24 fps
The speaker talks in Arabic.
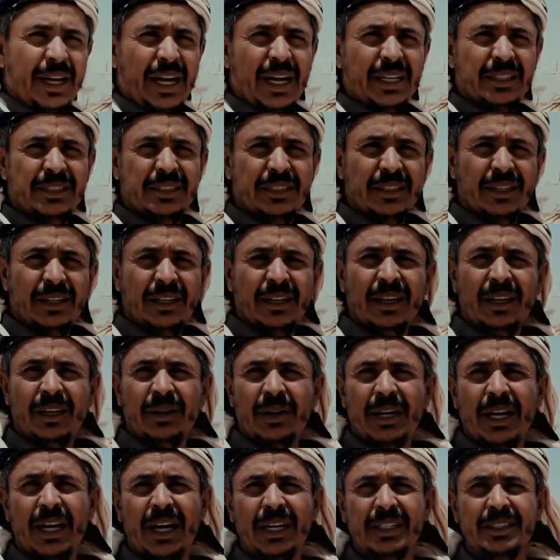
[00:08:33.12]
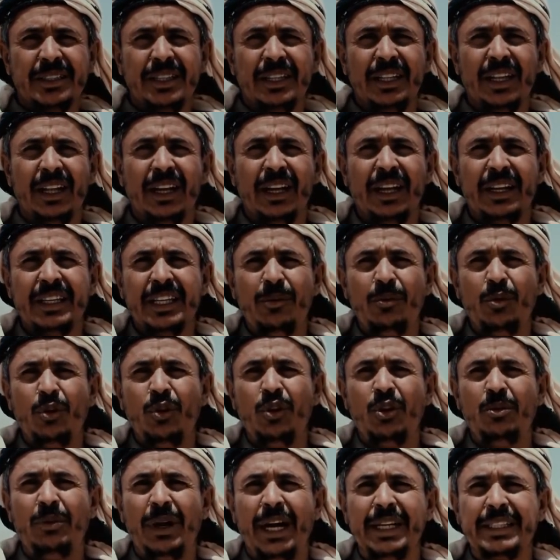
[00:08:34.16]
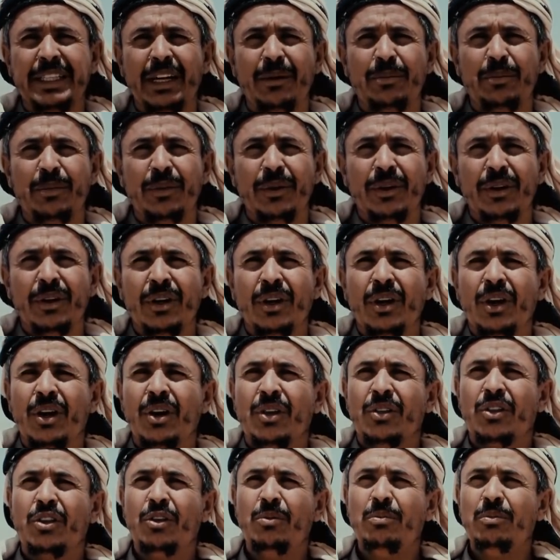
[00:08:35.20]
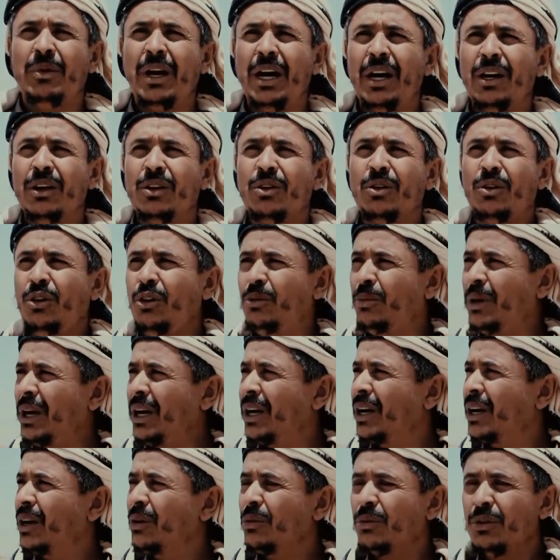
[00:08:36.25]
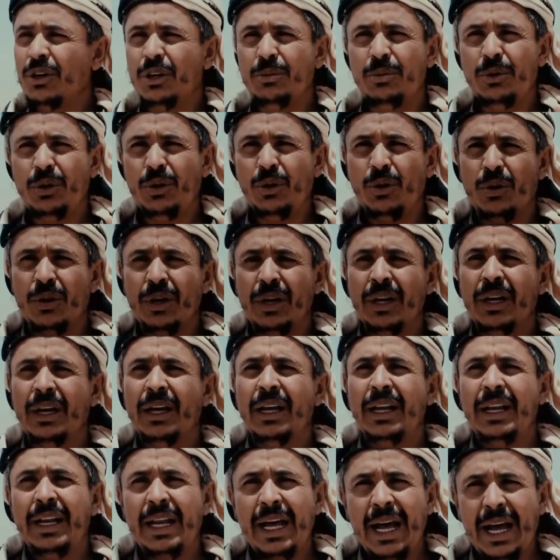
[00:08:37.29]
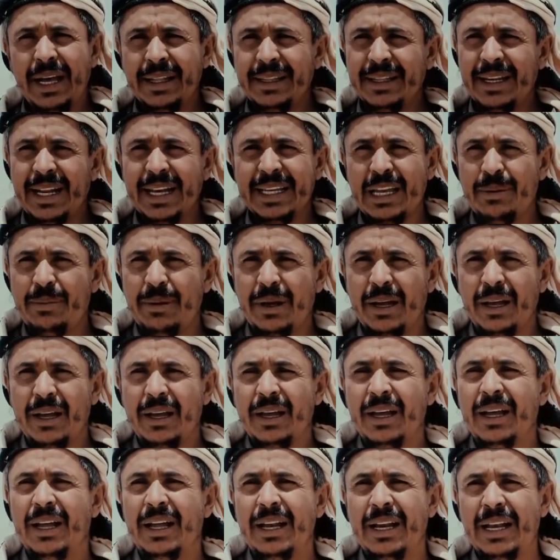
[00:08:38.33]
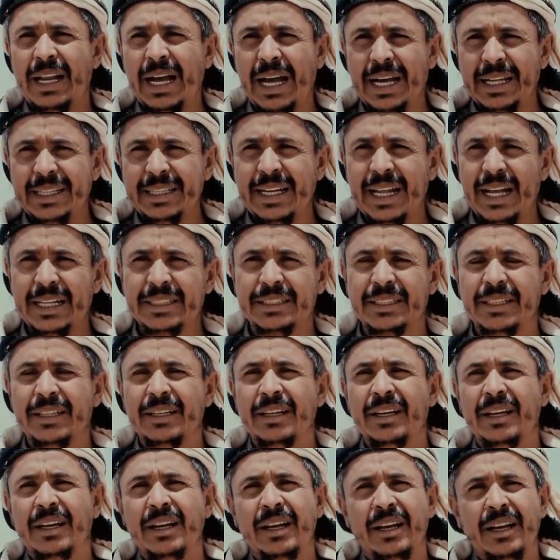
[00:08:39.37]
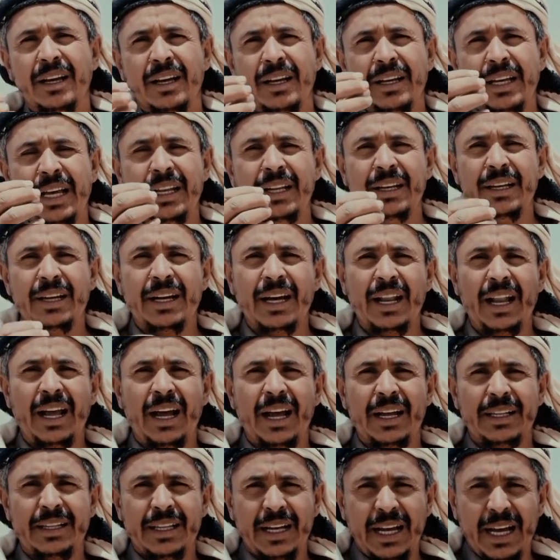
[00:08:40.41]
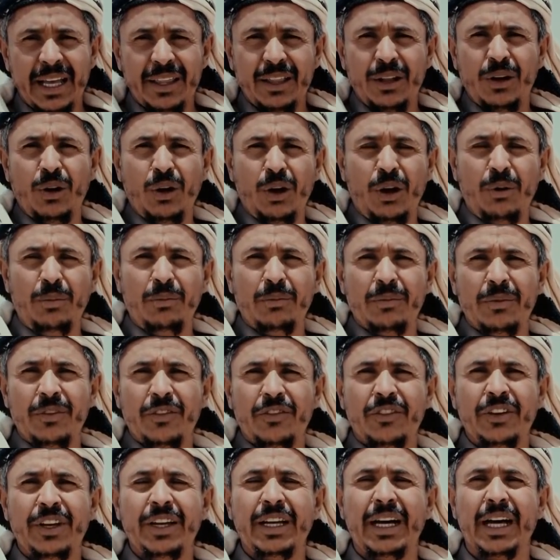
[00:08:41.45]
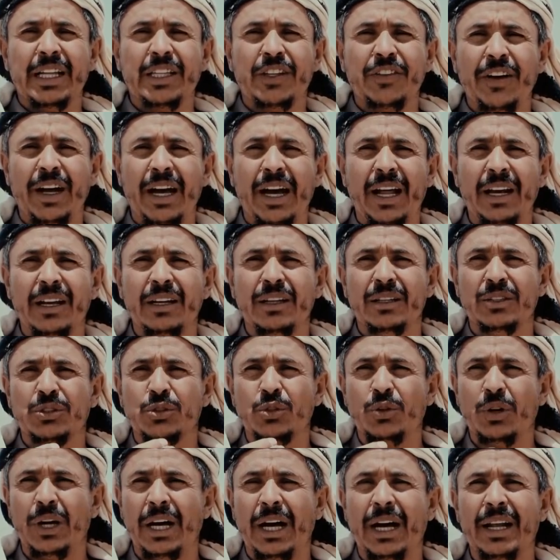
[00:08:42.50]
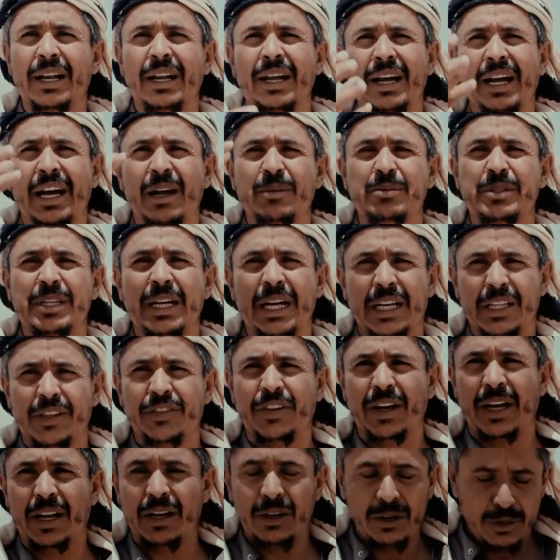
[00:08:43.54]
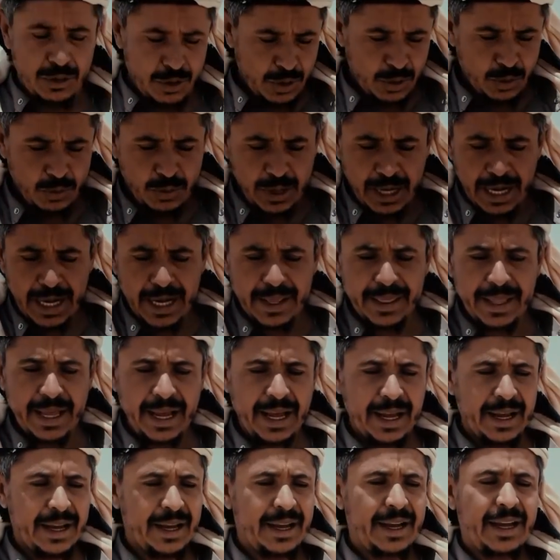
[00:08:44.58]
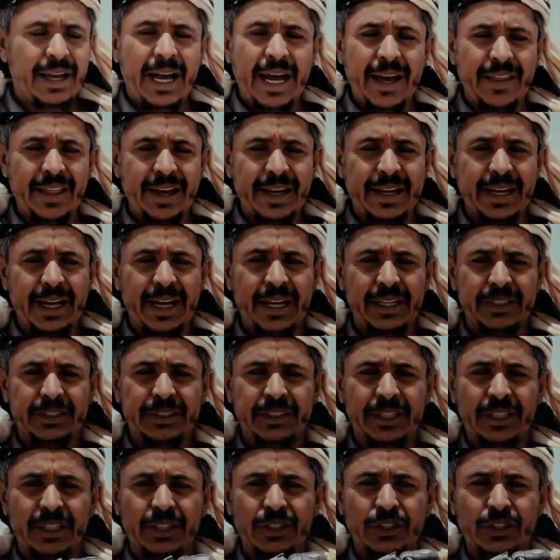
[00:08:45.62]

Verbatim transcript: ناس قاصدين الله يجمعوا لهم حطب ثم يروحوا به ويبيعوه لا عندنا جبهة لا عندنا شيء يعني قرحت هذا اللغم في أطفال صغار خمسة أطفال وهذا هذا القايش